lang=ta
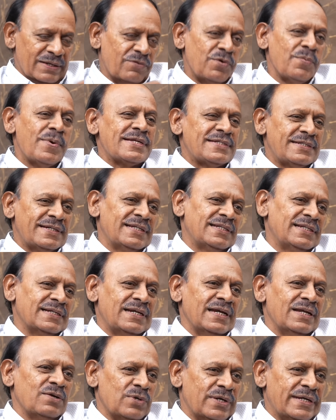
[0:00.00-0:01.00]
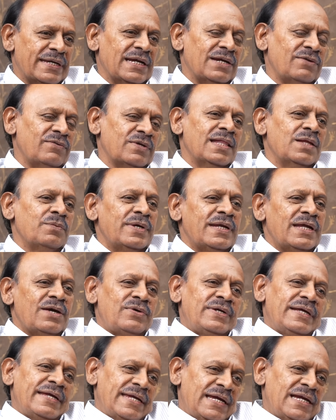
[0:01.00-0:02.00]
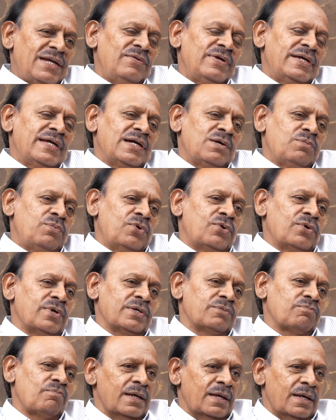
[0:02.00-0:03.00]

விமர்சனத்துக்குள்ள ஒரு கேள்வி அந்த மாதிரி அவர்கிட்ட கேள்வி கேட்க போனோம்